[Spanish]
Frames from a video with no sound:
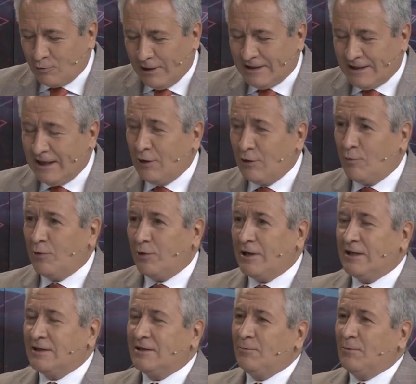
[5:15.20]
cualquiera nos
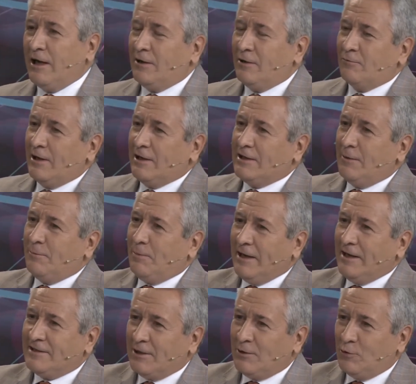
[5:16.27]
podría decir, bueno, cualquier
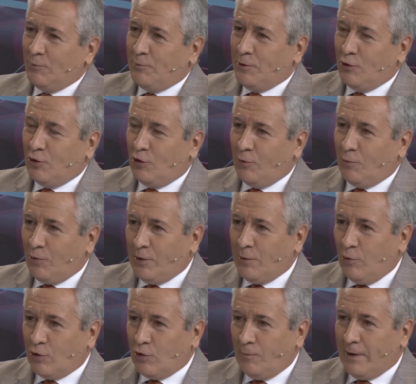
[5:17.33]
país europeo no nos
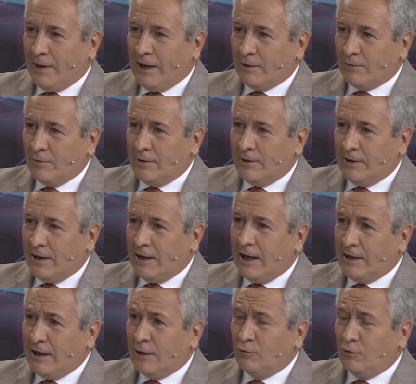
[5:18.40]
podemos comparar. Eh,
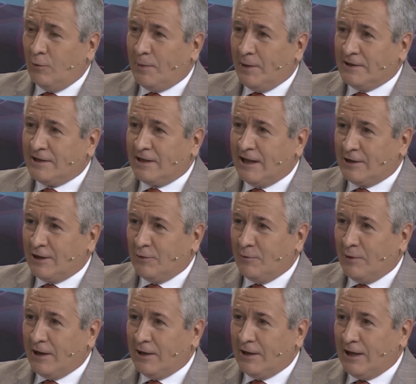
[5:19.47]
hay algunos países
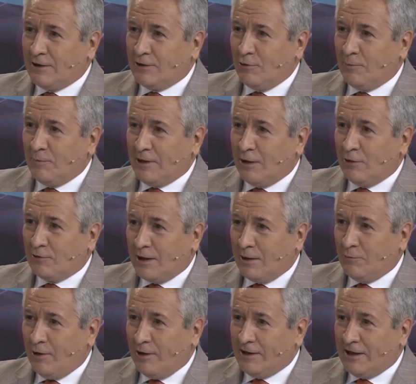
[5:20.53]
latinoamericanos que
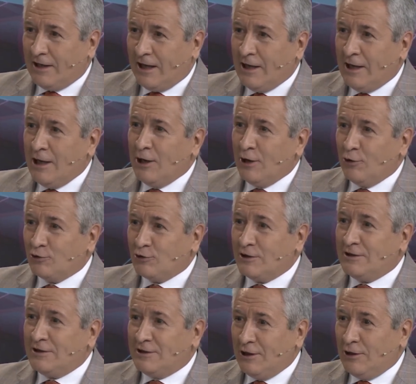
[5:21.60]
también lo harían. No sé
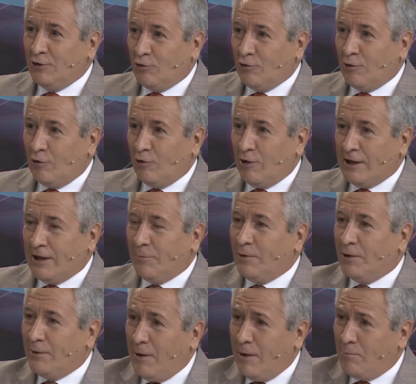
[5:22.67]
si Chile y Uruguay no lo harían.
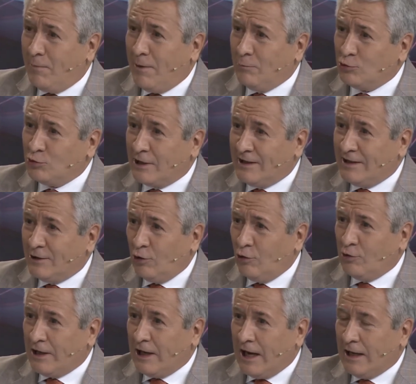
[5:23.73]
pero además vamos a la
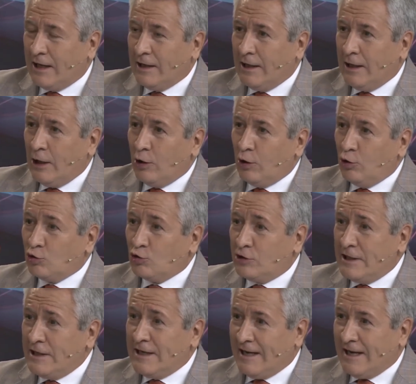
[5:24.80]
historia. Los
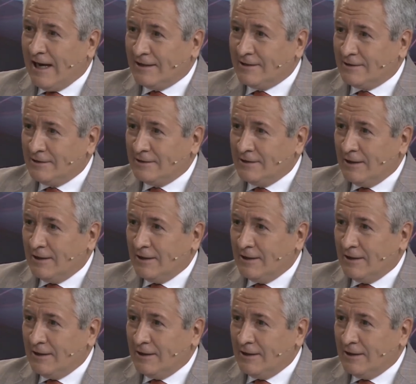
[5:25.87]
incas,